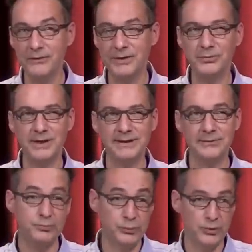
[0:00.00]
enfin depuis,
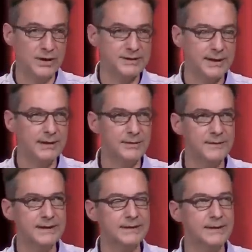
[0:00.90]
depuis un siècle hein, en
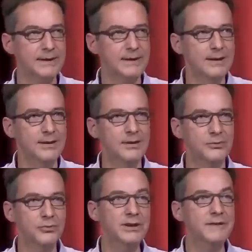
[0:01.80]
fait, euh,
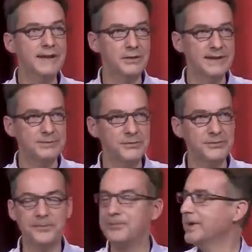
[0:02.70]
où l'univers est en expansion.